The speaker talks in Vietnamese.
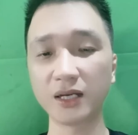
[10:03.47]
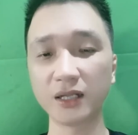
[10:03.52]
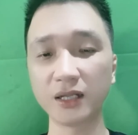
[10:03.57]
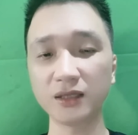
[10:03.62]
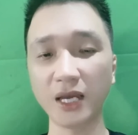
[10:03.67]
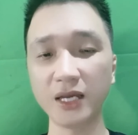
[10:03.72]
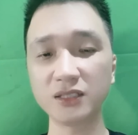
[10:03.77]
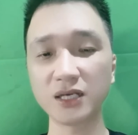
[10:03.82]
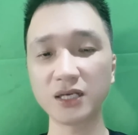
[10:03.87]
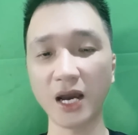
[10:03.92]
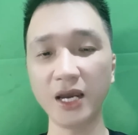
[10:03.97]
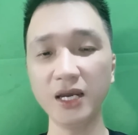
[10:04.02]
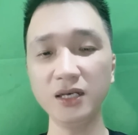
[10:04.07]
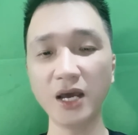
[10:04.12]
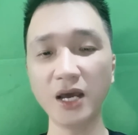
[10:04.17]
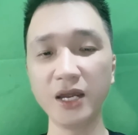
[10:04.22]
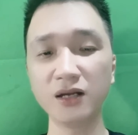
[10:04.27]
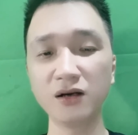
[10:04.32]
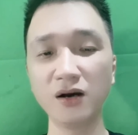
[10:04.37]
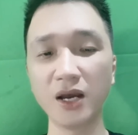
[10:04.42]
cánh tay trái
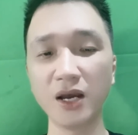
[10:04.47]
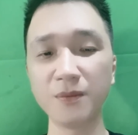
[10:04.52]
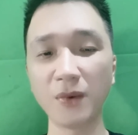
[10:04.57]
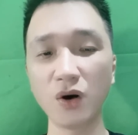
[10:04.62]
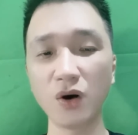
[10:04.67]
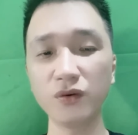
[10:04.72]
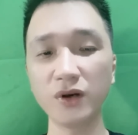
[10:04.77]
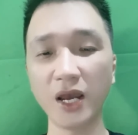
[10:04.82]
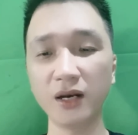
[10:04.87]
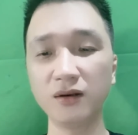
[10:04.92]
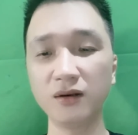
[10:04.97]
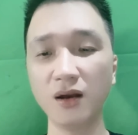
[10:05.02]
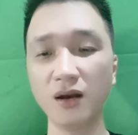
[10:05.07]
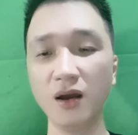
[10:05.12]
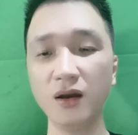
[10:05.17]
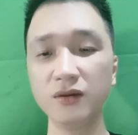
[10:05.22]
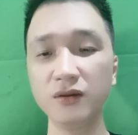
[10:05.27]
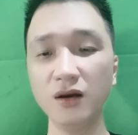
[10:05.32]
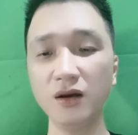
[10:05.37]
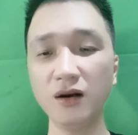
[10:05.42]
đầy người máu đen
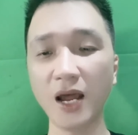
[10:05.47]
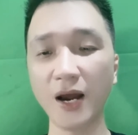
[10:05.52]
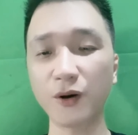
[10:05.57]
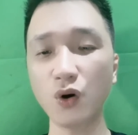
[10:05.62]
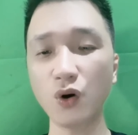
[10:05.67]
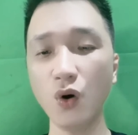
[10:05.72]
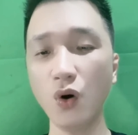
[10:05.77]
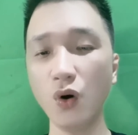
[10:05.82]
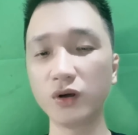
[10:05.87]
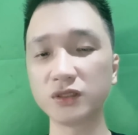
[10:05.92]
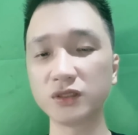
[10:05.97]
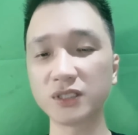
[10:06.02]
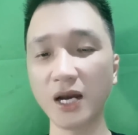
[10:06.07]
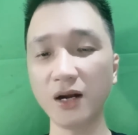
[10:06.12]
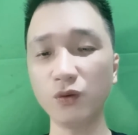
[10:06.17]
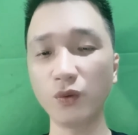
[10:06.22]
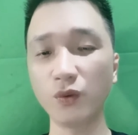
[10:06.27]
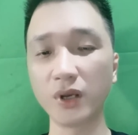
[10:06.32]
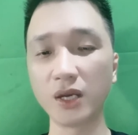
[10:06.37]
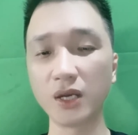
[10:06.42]
như là cô hồn
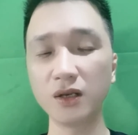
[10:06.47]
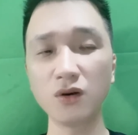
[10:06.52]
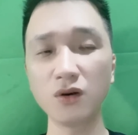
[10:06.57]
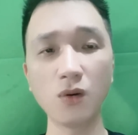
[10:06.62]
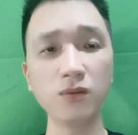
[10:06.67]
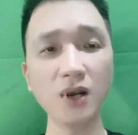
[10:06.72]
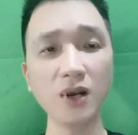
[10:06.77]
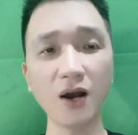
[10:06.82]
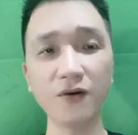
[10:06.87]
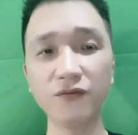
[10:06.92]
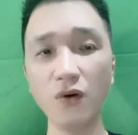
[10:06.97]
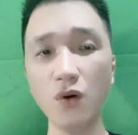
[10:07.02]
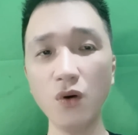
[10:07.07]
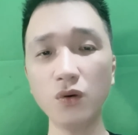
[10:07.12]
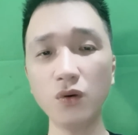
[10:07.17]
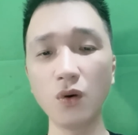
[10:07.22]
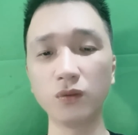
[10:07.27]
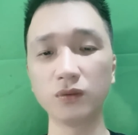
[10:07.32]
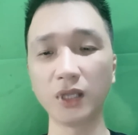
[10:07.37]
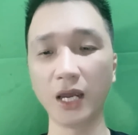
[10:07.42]
dã quỷ đúng là vô
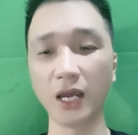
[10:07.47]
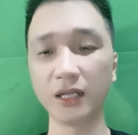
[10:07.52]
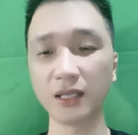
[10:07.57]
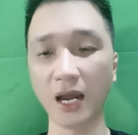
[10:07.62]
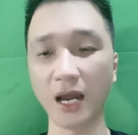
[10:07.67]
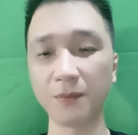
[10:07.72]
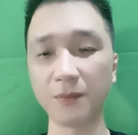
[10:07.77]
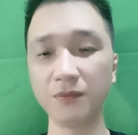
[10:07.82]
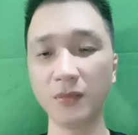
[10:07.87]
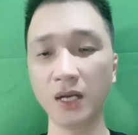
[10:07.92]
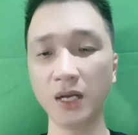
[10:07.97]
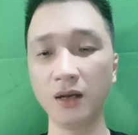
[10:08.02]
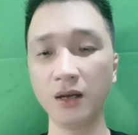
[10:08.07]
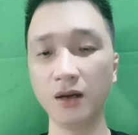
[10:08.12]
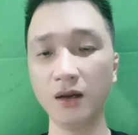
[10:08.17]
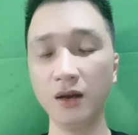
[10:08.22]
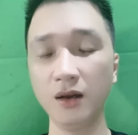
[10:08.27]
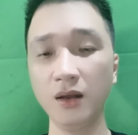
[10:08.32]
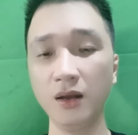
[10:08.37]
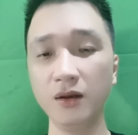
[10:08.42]
cùng thê thảm.
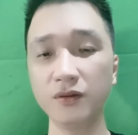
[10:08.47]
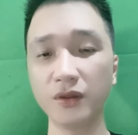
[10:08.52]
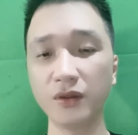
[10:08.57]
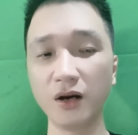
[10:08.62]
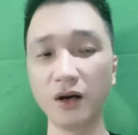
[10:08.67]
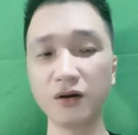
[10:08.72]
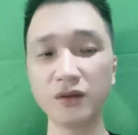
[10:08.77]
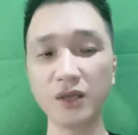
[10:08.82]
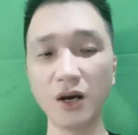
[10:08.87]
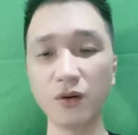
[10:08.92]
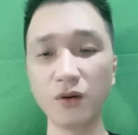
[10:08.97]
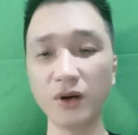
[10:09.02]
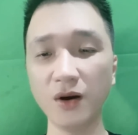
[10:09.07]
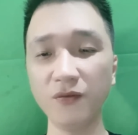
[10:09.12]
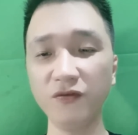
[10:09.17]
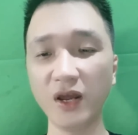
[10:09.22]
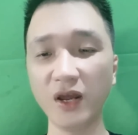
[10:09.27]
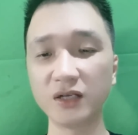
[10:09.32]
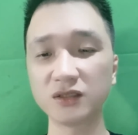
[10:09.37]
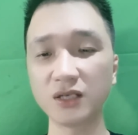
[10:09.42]
Nhưng nhiều
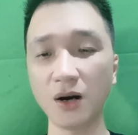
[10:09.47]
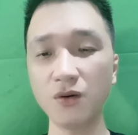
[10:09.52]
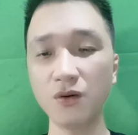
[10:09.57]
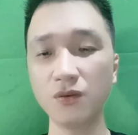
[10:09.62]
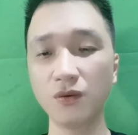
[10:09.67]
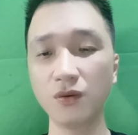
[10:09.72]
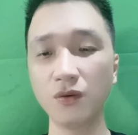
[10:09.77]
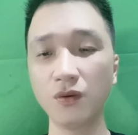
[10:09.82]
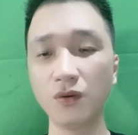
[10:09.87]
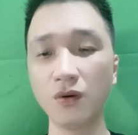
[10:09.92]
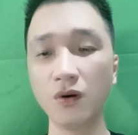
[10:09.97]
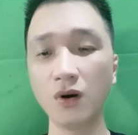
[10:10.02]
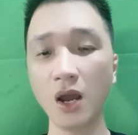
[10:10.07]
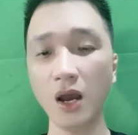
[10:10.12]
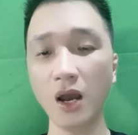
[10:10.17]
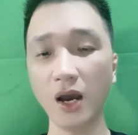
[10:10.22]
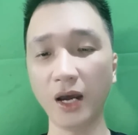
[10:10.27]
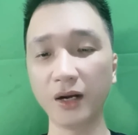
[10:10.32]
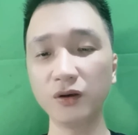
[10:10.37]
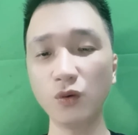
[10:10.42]
năm về sau,
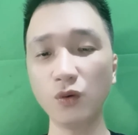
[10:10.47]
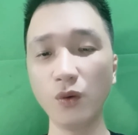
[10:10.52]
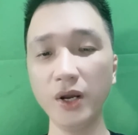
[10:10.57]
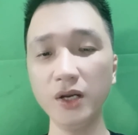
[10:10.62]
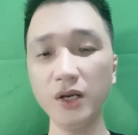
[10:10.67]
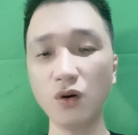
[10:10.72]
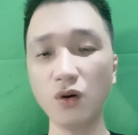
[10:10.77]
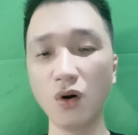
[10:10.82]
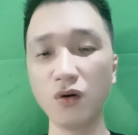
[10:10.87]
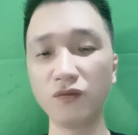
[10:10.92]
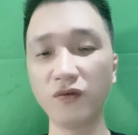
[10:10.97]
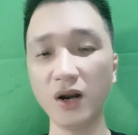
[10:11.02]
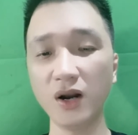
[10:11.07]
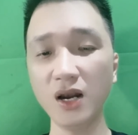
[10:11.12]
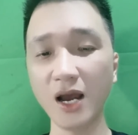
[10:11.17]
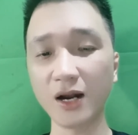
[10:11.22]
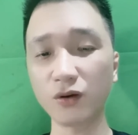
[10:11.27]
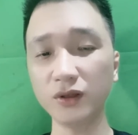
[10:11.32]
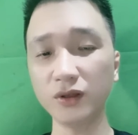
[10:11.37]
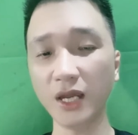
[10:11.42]
hắn cuối cùng vẫn
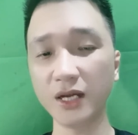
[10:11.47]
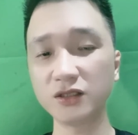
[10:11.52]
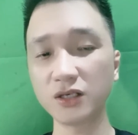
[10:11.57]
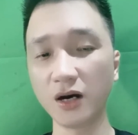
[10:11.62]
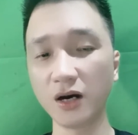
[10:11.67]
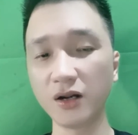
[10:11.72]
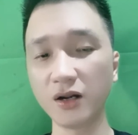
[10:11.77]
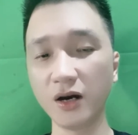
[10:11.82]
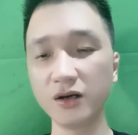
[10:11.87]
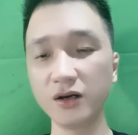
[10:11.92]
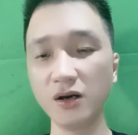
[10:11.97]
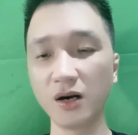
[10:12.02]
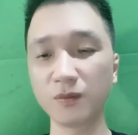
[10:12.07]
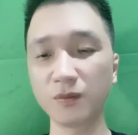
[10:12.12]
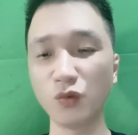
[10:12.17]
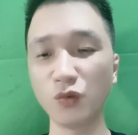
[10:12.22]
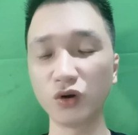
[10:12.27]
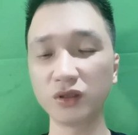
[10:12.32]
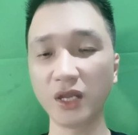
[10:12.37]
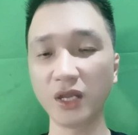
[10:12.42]
là có thể chờ đợi được
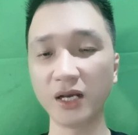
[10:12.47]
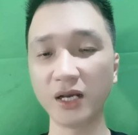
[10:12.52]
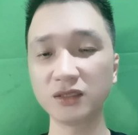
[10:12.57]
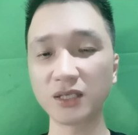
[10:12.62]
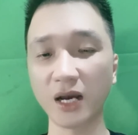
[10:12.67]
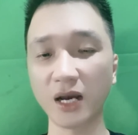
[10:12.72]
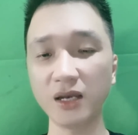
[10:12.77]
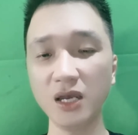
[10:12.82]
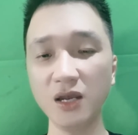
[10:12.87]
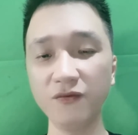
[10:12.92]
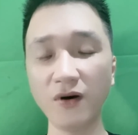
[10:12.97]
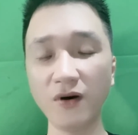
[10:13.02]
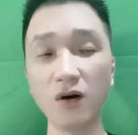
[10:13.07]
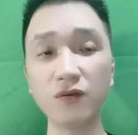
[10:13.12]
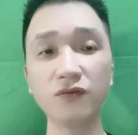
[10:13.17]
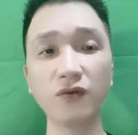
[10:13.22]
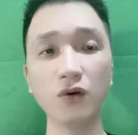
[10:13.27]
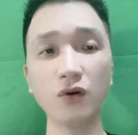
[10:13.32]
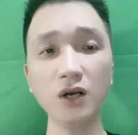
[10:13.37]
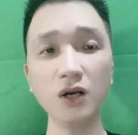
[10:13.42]
một tia ánh sáng hy vọng
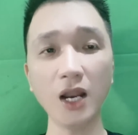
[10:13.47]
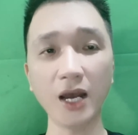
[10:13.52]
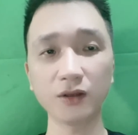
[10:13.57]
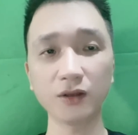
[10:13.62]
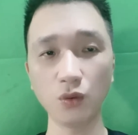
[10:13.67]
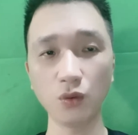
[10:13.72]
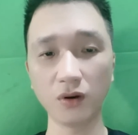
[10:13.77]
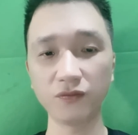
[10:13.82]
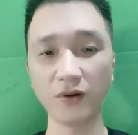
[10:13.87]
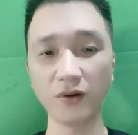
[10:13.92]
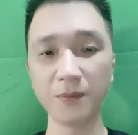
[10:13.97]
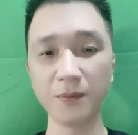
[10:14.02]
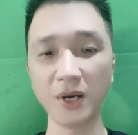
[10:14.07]
vốn là thuộc về